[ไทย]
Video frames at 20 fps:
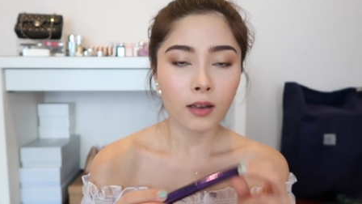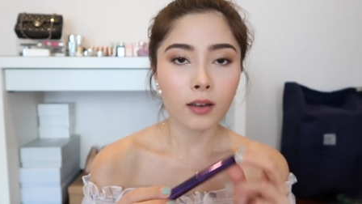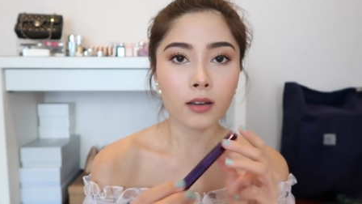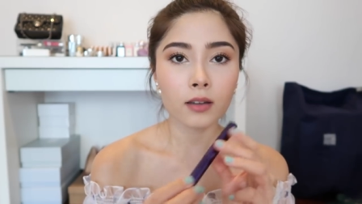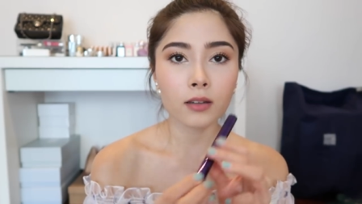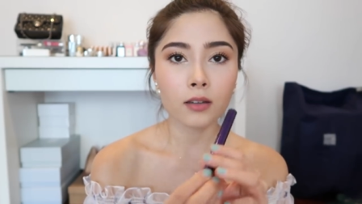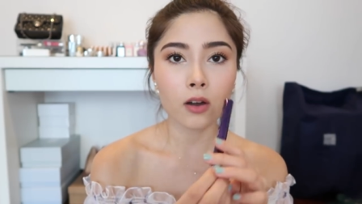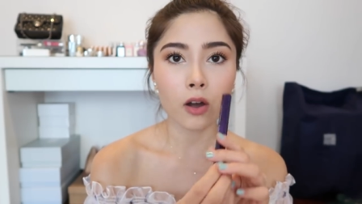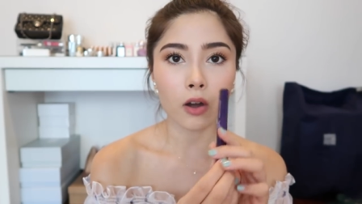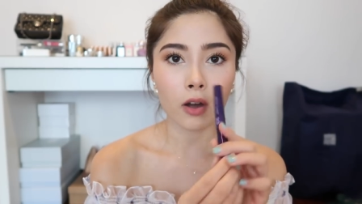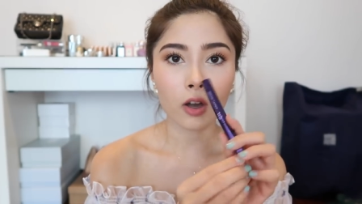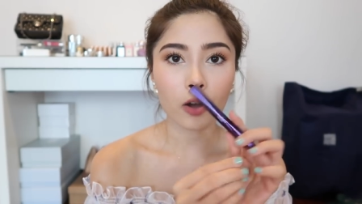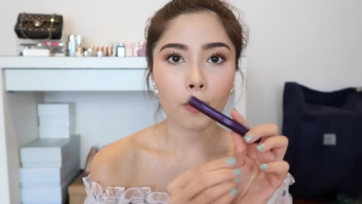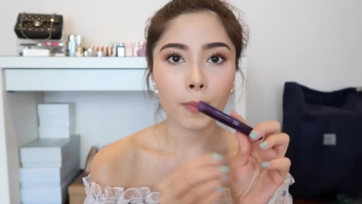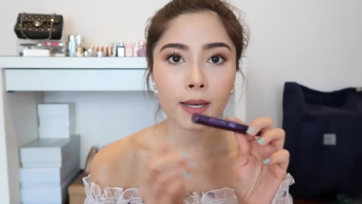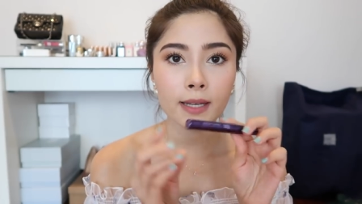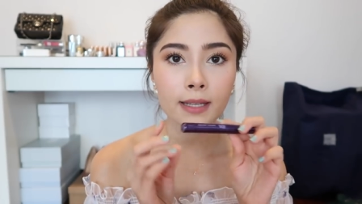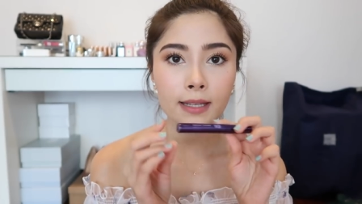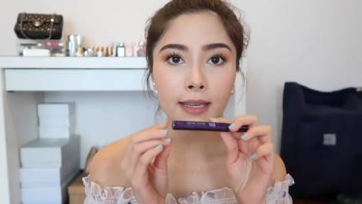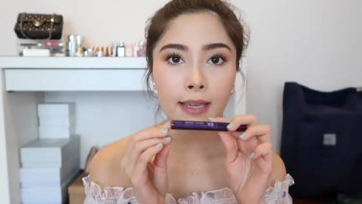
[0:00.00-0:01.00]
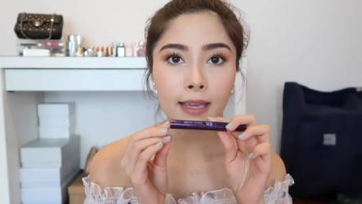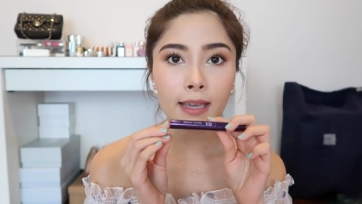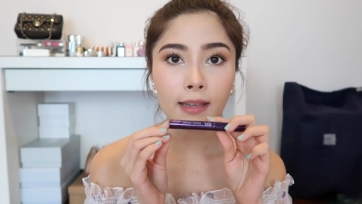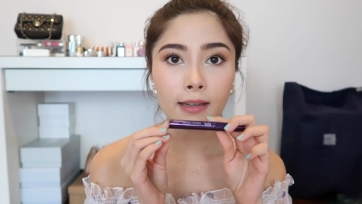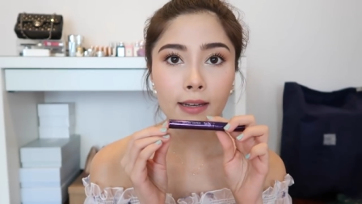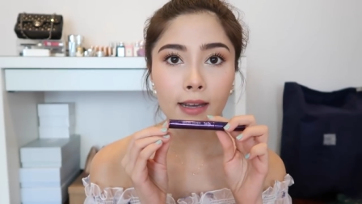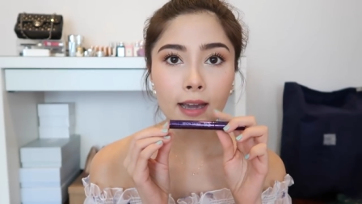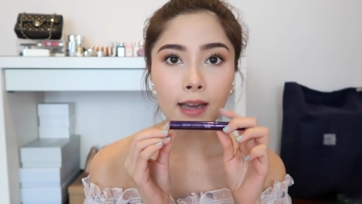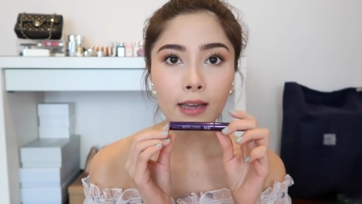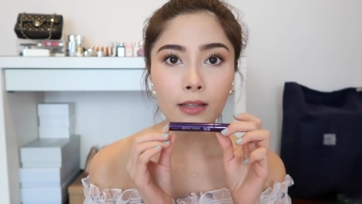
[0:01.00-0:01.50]
ก็คือของ Urban Decay
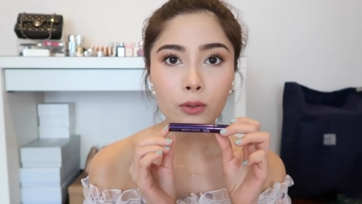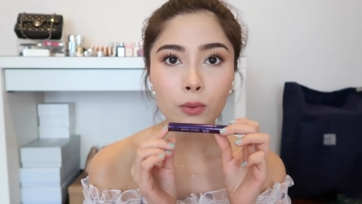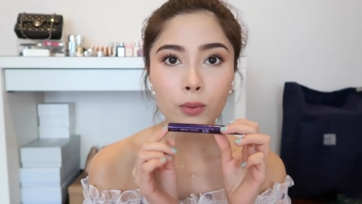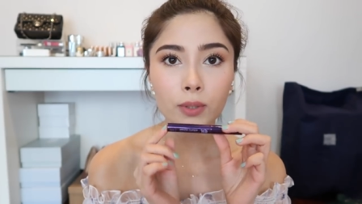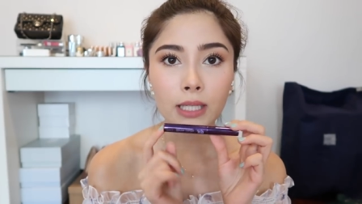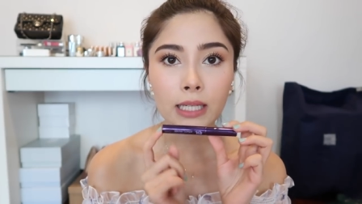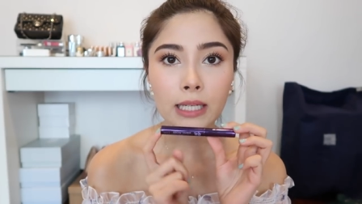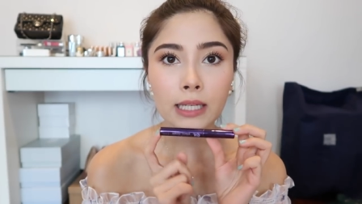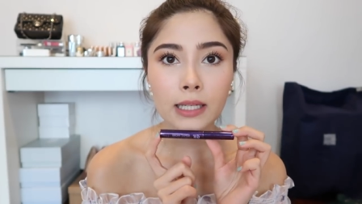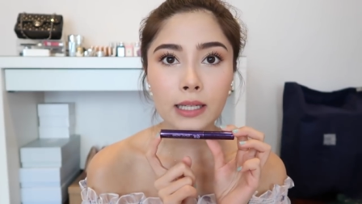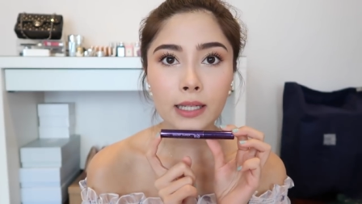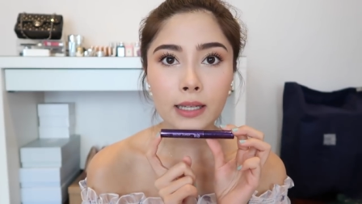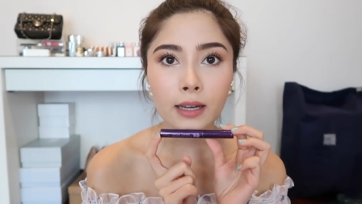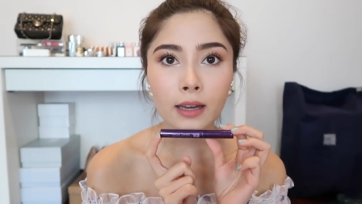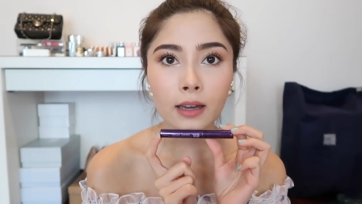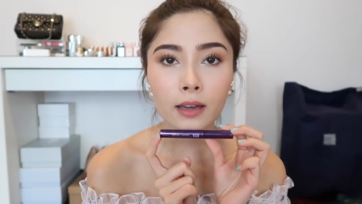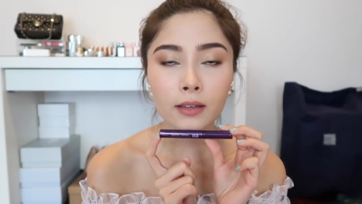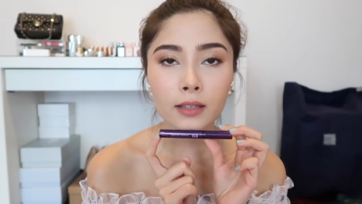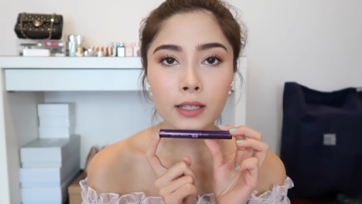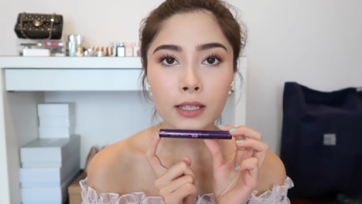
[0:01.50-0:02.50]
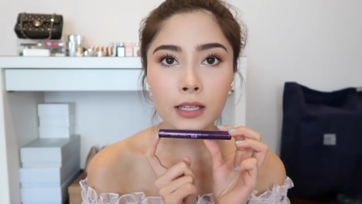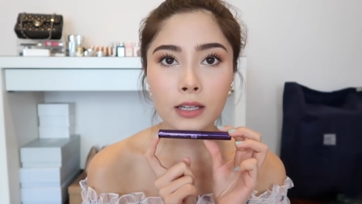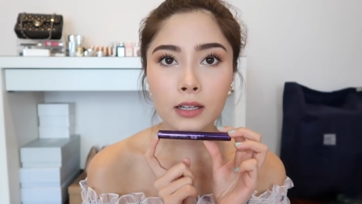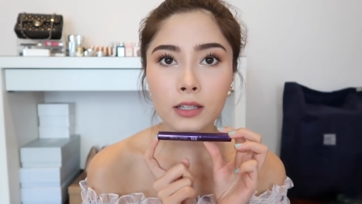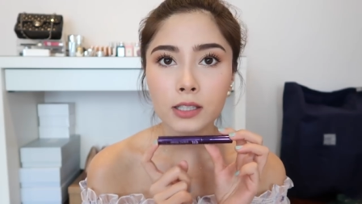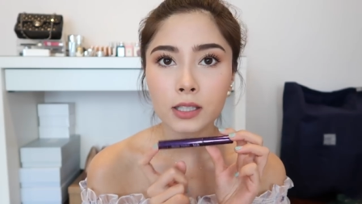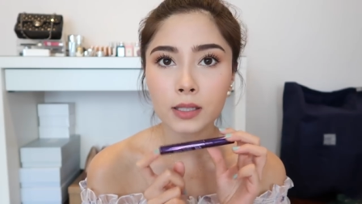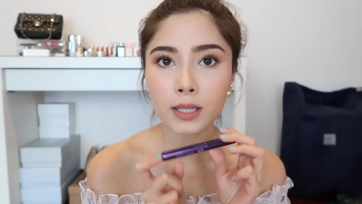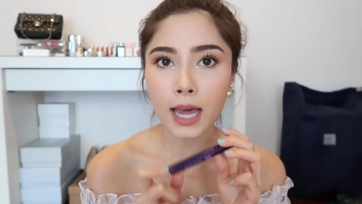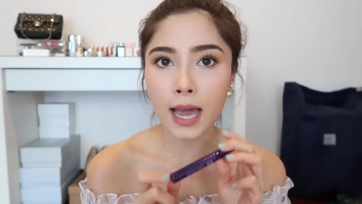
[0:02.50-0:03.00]
นะคะตัวนี้เลยนะคะนิกกี้
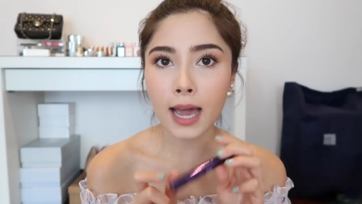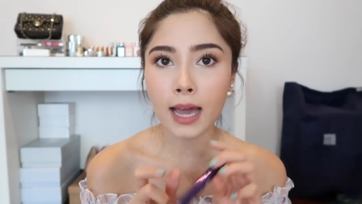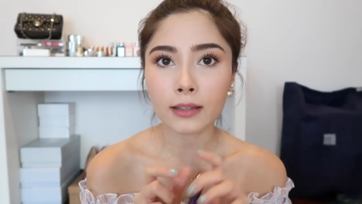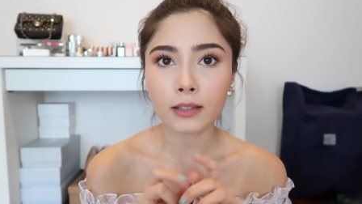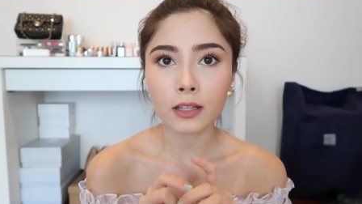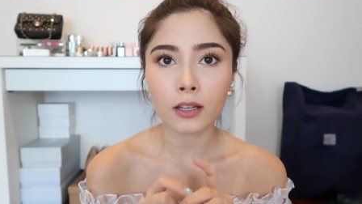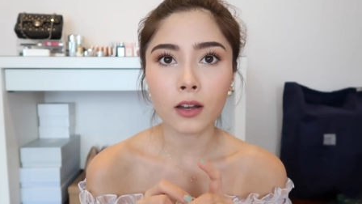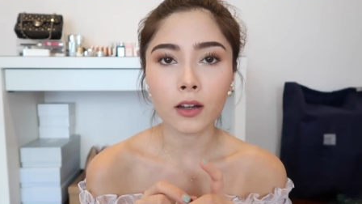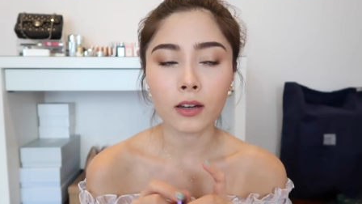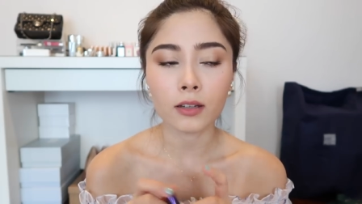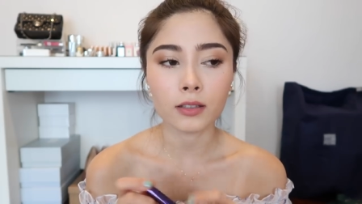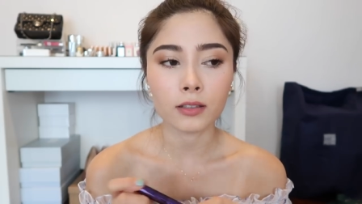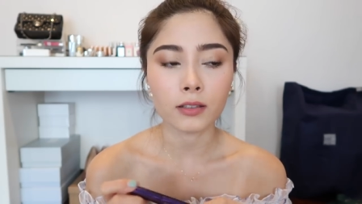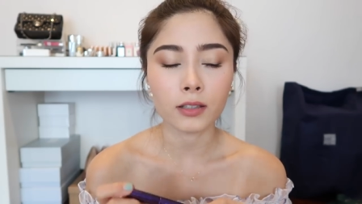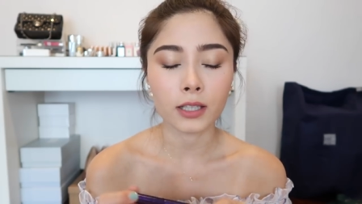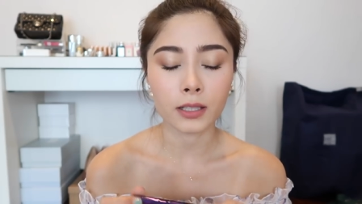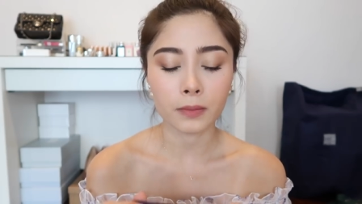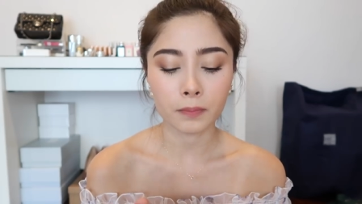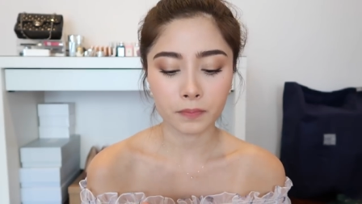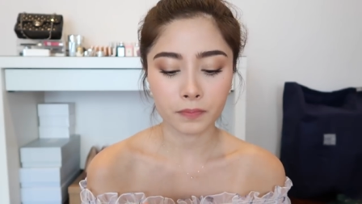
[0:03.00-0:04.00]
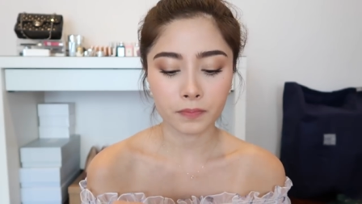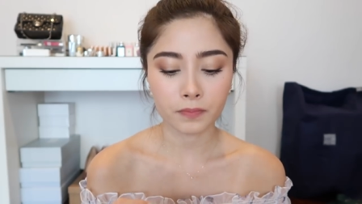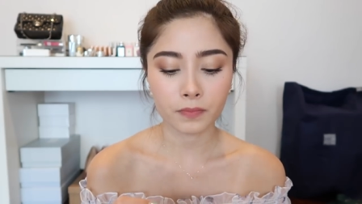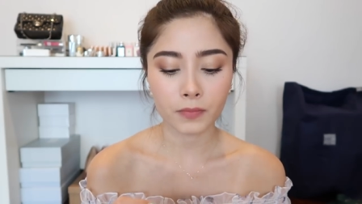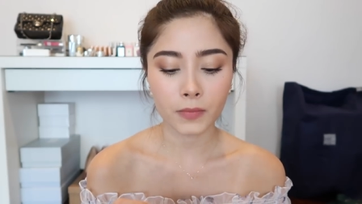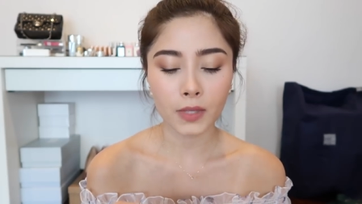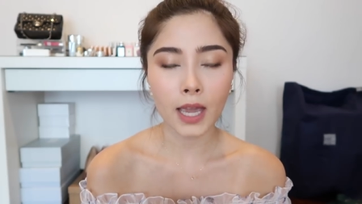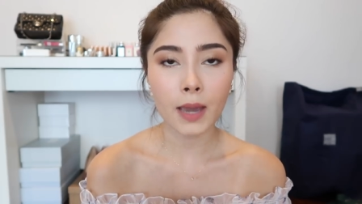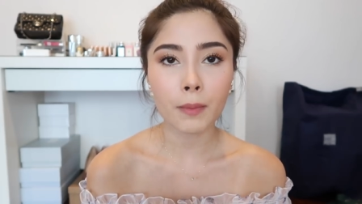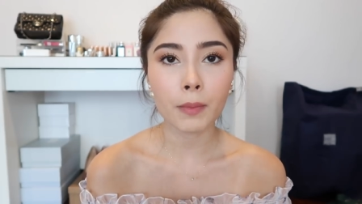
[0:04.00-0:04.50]
ก็จะทาตลอดเลย
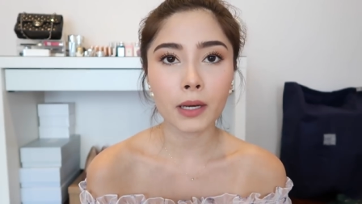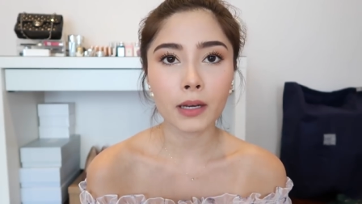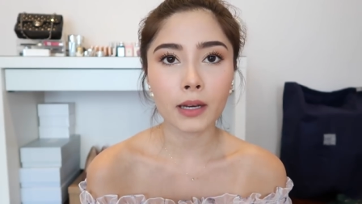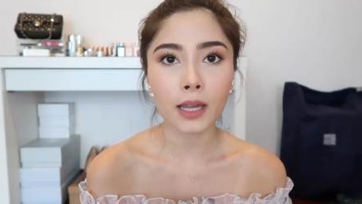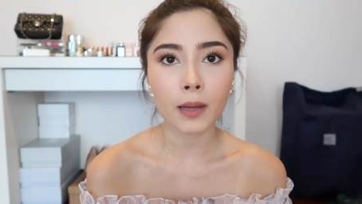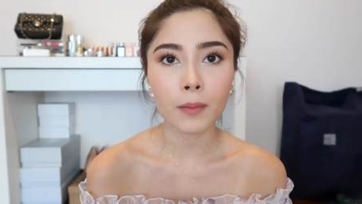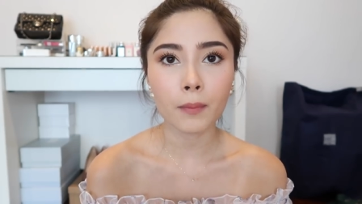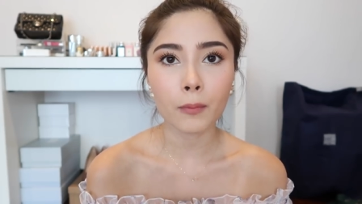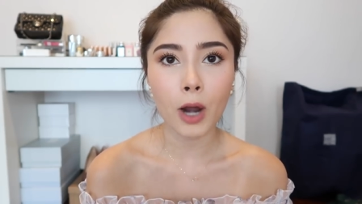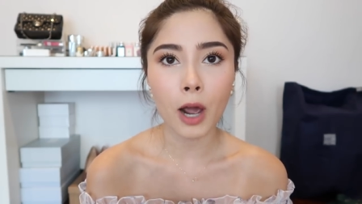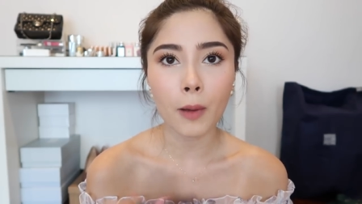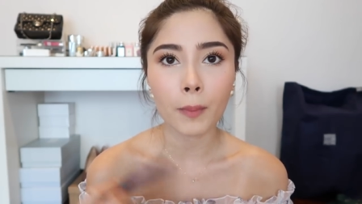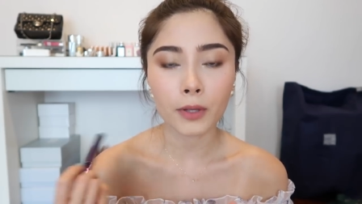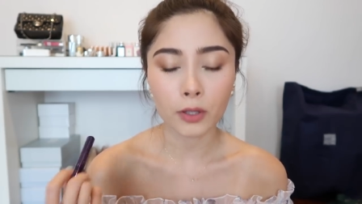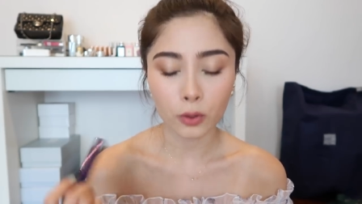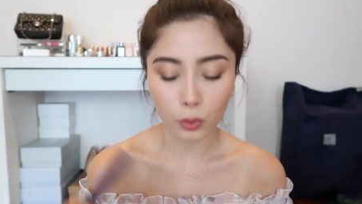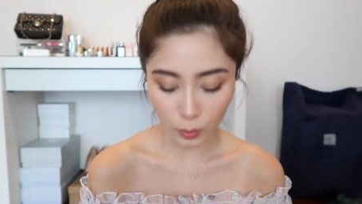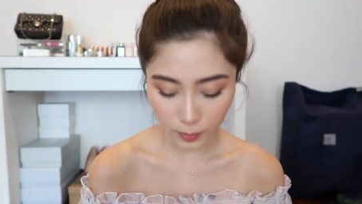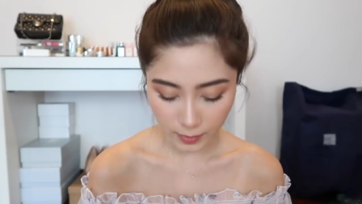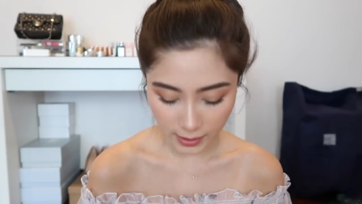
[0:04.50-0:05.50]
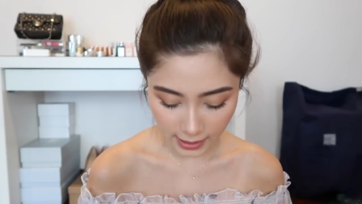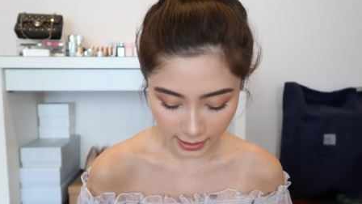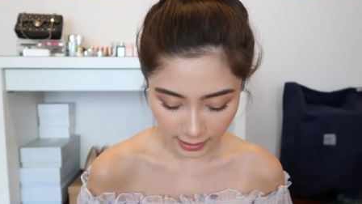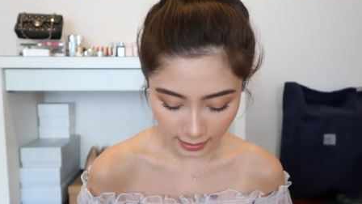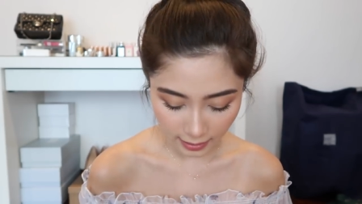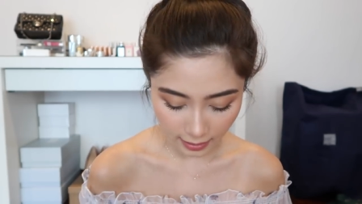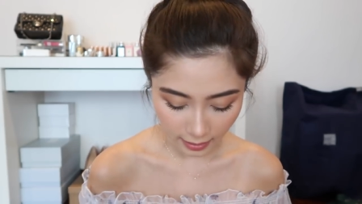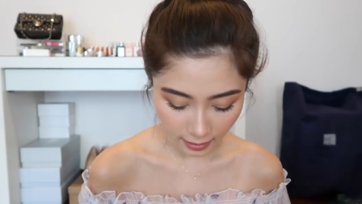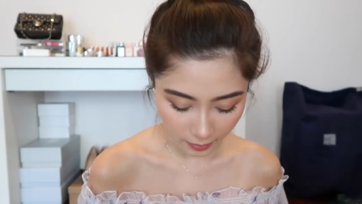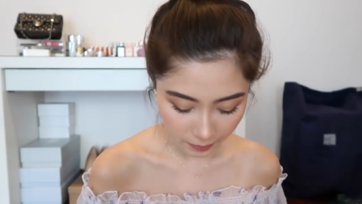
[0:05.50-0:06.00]
ให้บราวน์มันอยู่ที่
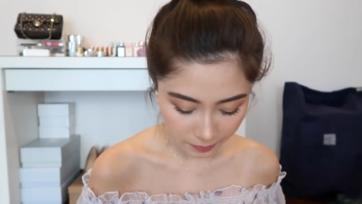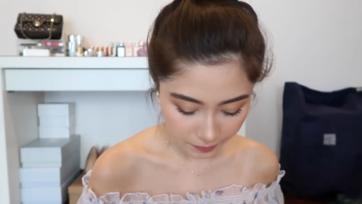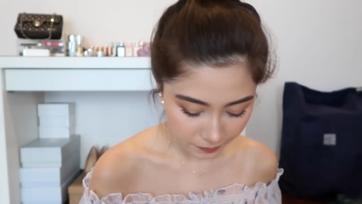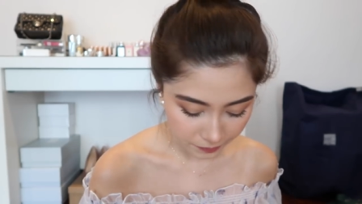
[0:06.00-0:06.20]
นะคะ